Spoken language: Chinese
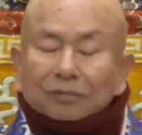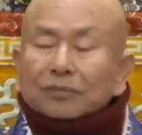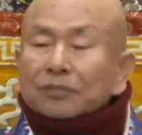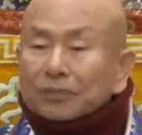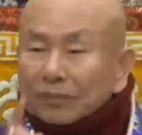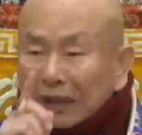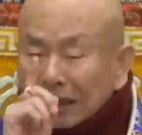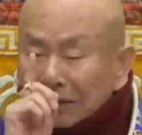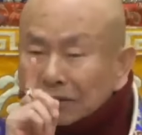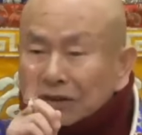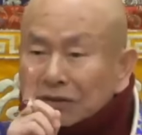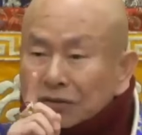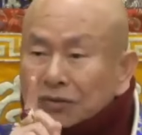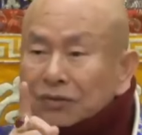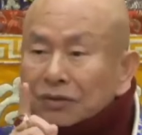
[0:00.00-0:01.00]
每一
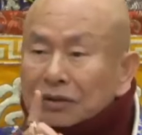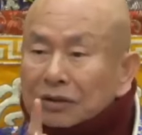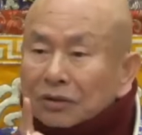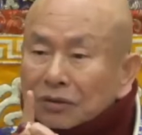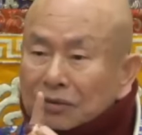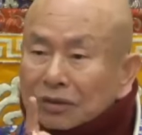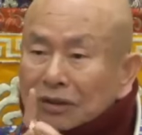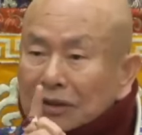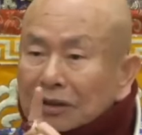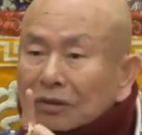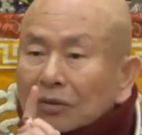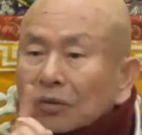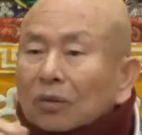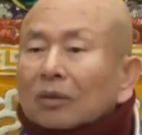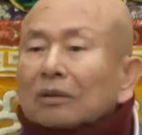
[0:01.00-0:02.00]
件事情都是
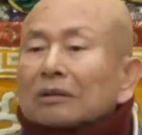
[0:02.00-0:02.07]
因果。